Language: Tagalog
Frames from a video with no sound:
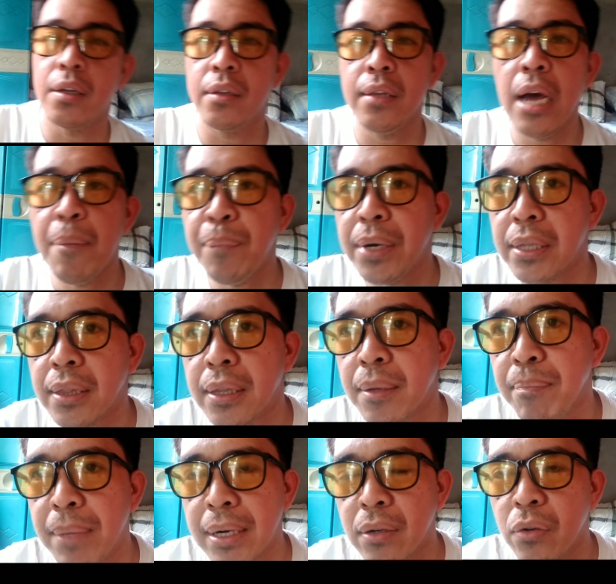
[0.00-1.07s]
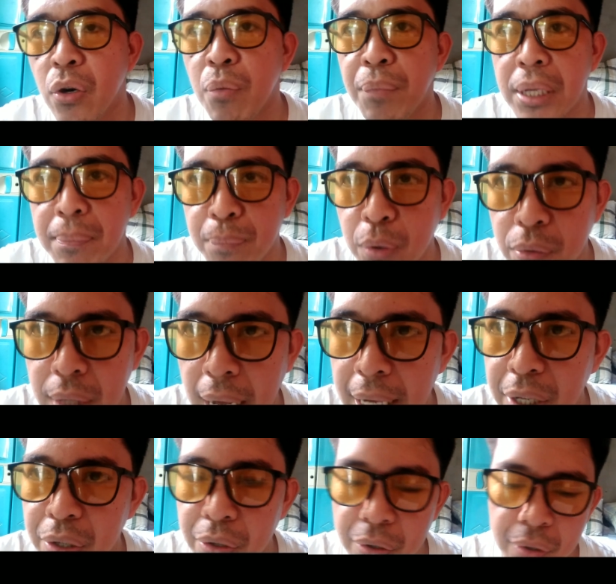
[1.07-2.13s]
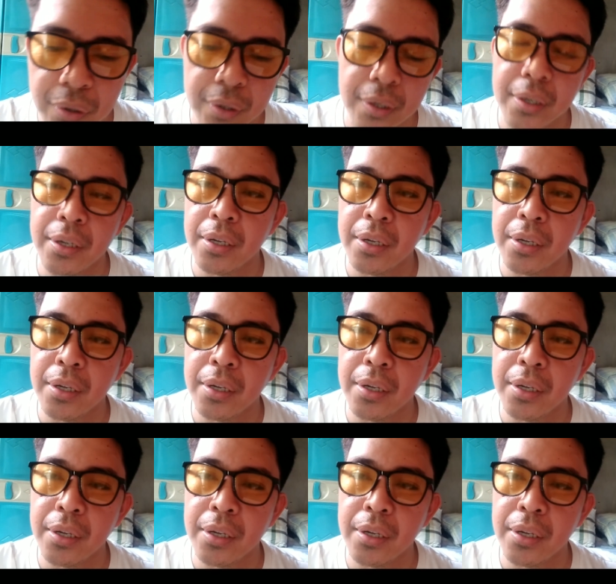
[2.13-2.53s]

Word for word: Dapat mag-comment po tayo